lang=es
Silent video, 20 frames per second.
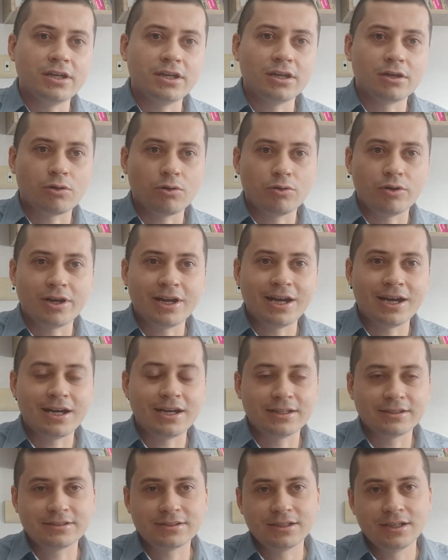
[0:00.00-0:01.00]
eh, con
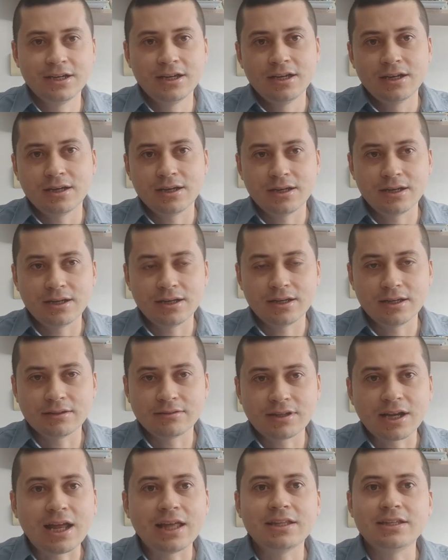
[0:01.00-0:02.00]
las
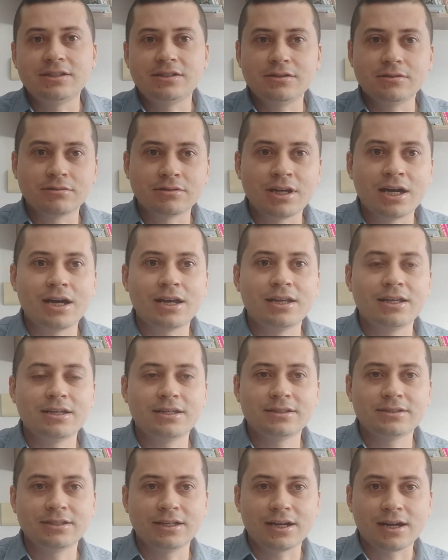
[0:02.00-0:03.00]
eh,
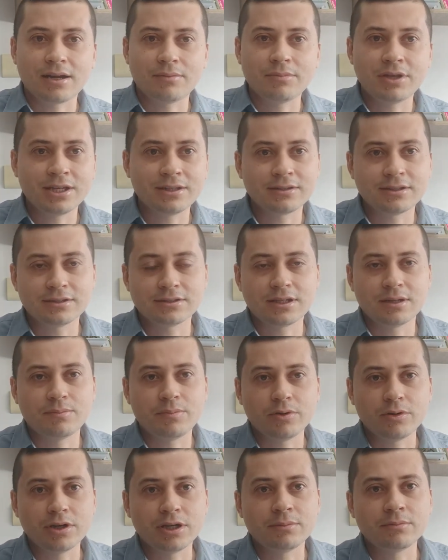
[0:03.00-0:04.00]
tradicionales, herramientas que
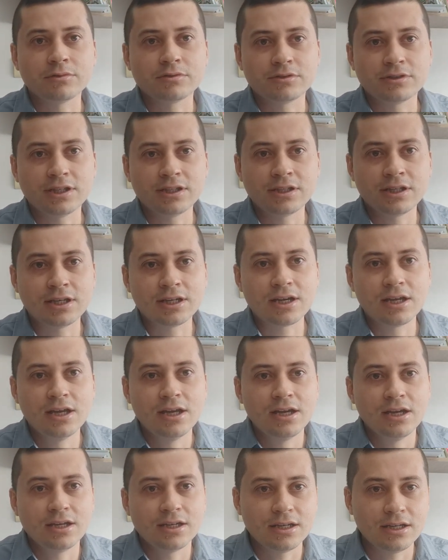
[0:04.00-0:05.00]
podemos tener,
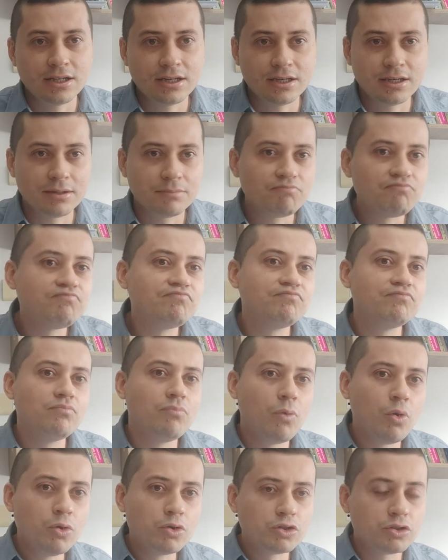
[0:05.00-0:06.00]
eh,
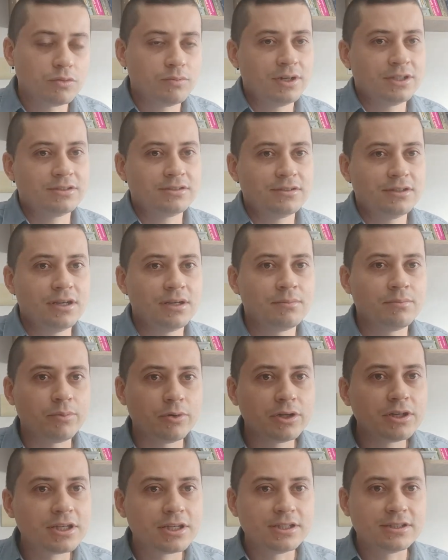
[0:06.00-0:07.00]
mucho más
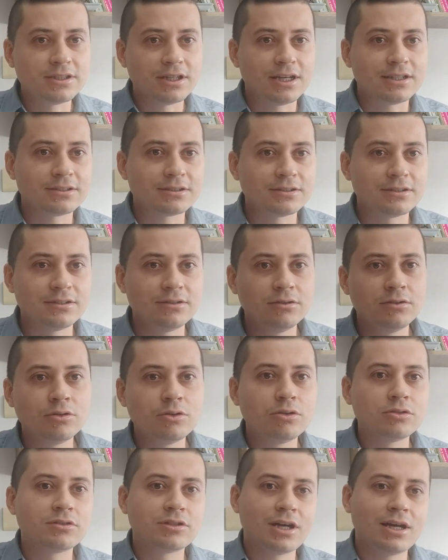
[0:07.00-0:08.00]
tiempo y quizás
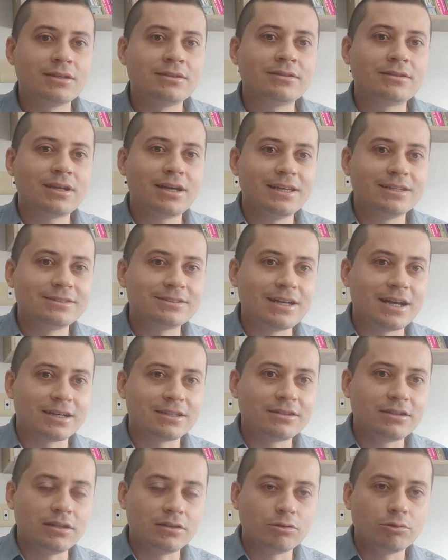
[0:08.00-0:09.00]
no tanta
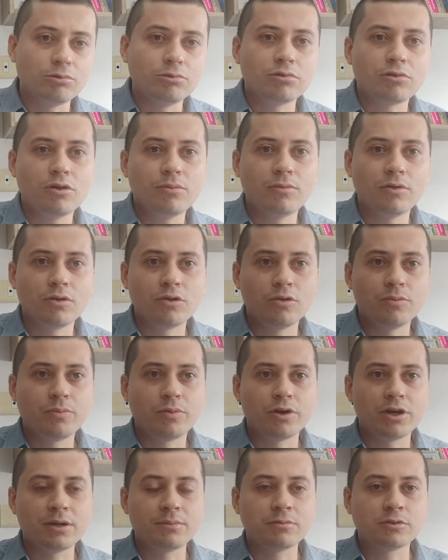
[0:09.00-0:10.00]
exactitud como lo
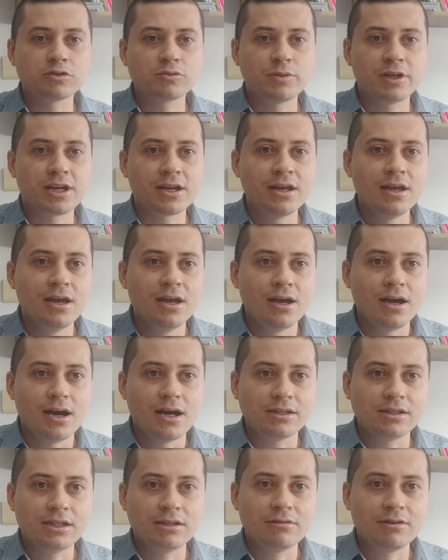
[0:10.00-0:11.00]
podemos ver
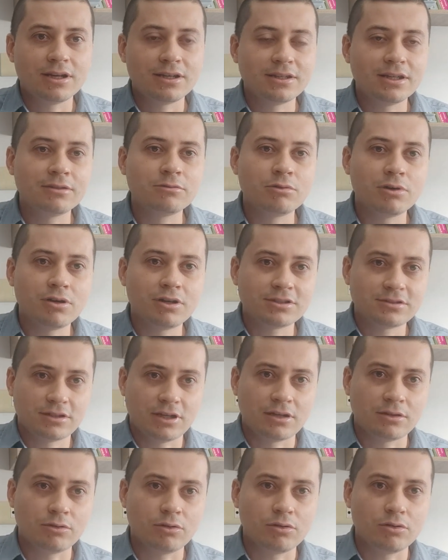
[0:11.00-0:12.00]
a nivel de nuevas
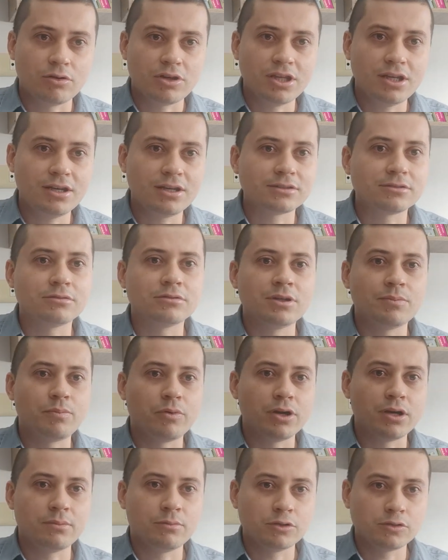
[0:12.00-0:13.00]
tecnologías, donde
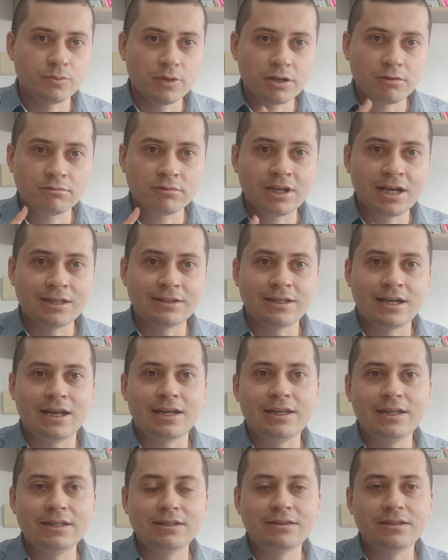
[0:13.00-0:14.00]
podemos ver una
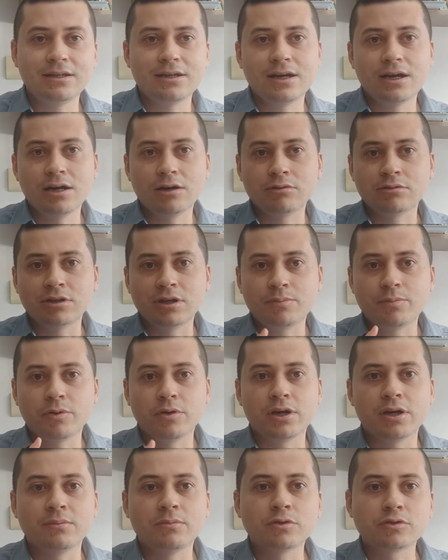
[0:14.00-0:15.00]
analítica, donde
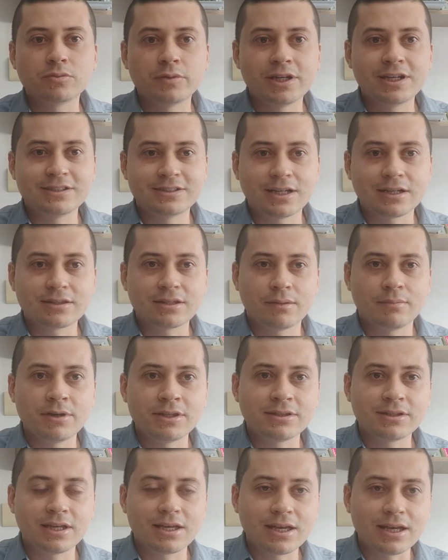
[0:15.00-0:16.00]
podemos ver
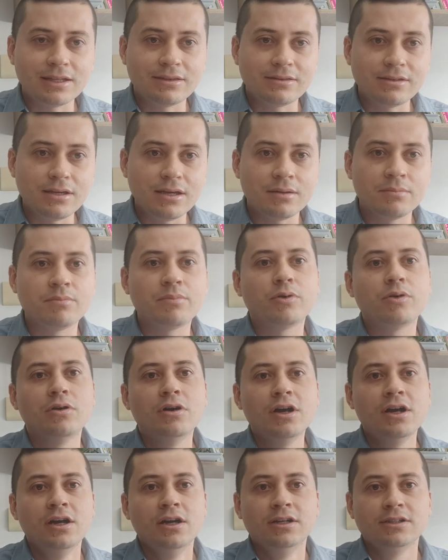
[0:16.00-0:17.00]
exactamente qué
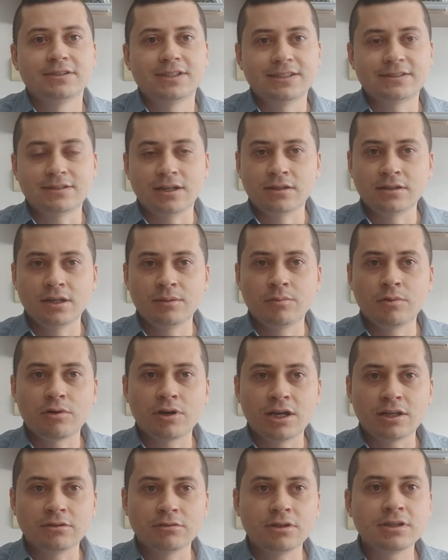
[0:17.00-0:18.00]
tiempo se están
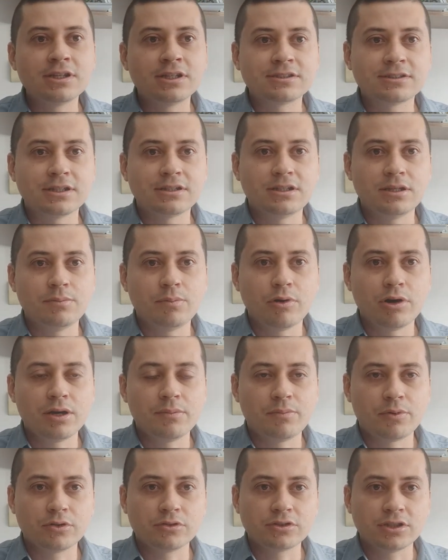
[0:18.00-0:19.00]
demorando en ese tipo
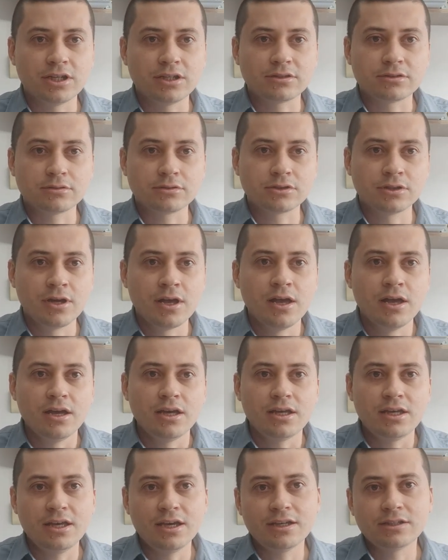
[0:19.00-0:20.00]
de procesos
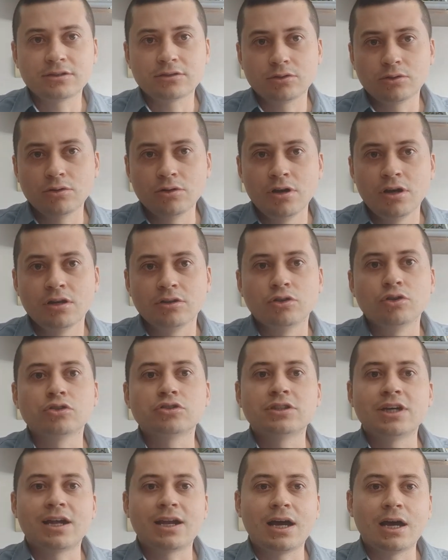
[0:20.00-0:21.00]
y esto
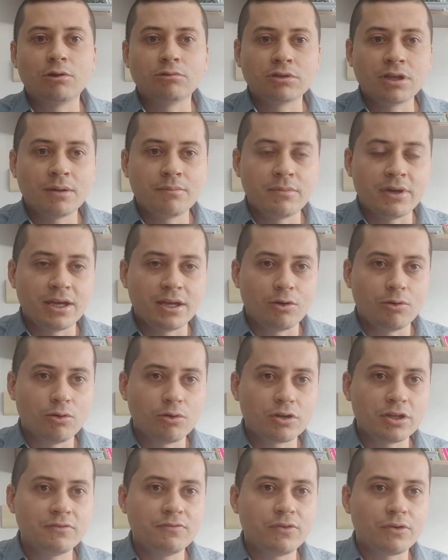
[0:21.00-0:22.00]
nos dará una
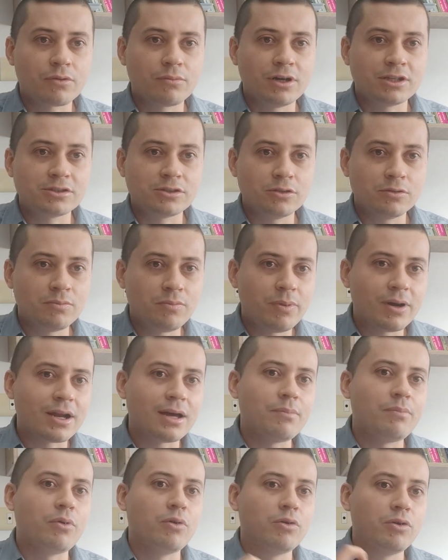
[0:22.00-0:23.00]
mejor información
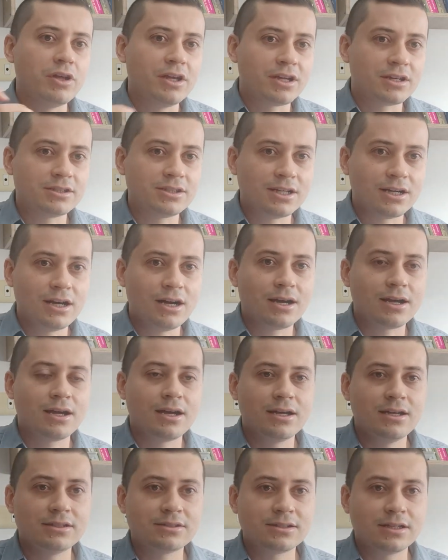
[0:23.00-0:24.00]
para poder llegar
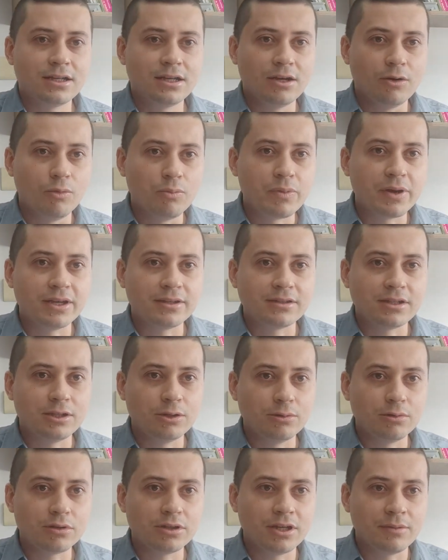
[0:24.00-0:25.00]
a ese
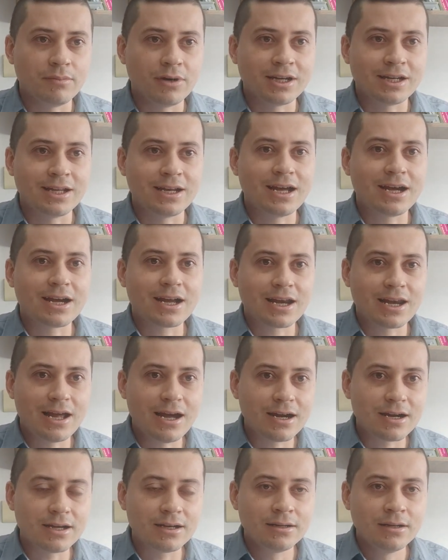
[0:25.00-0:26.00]
objetivo de manera
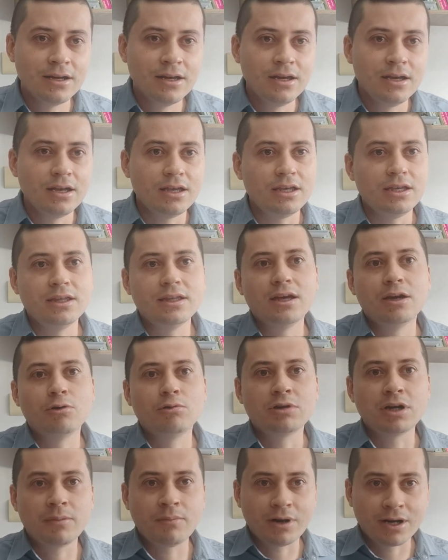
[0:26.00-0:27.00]
clara y de
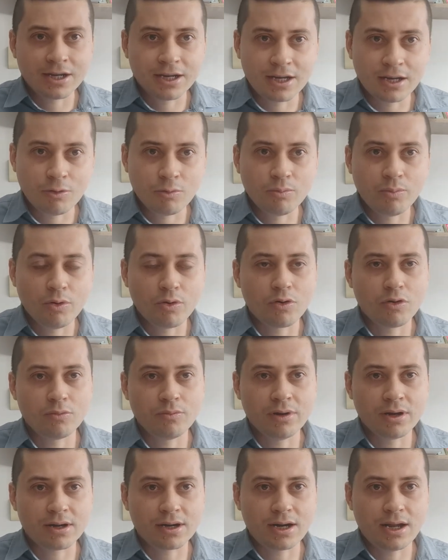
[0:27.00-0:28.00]
una manera un poco
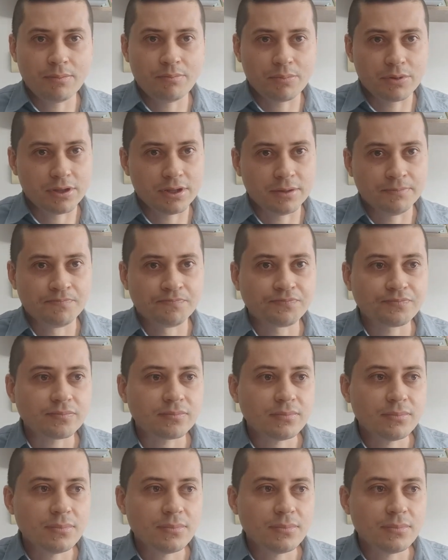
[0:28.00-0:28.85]
más rápida.